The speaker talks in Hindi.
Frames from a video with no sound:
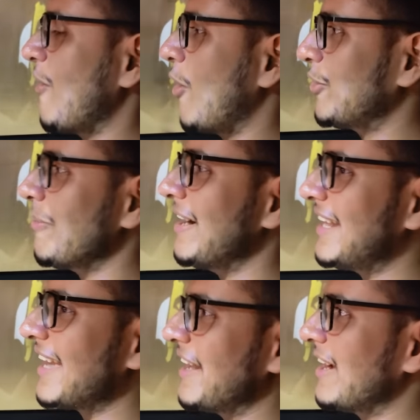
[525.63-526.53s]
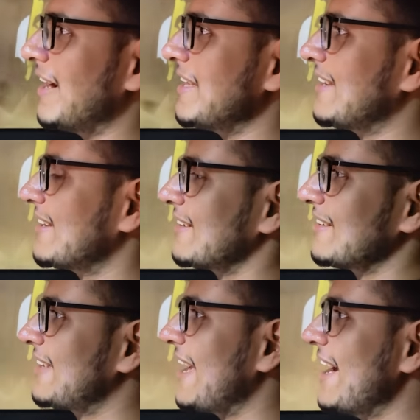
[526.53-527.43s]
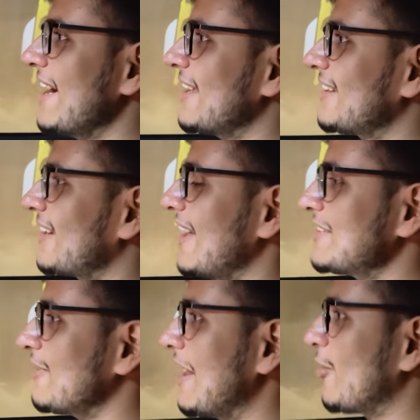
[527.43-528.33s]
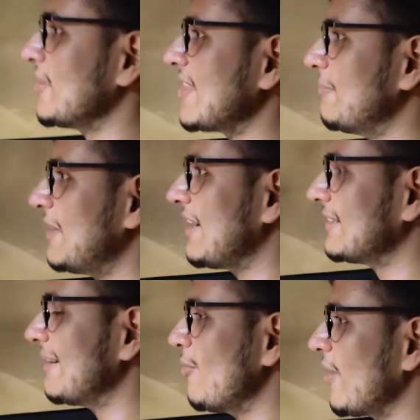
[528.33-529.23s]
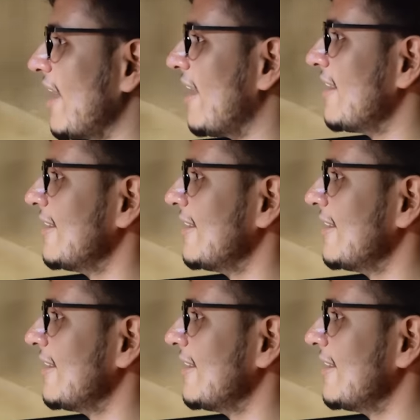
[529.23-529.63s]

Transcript: ऑटोमेटिक है ना गाड़ी गियर क्लच वाला कॉन्सेप्ट ही खत्म हो गया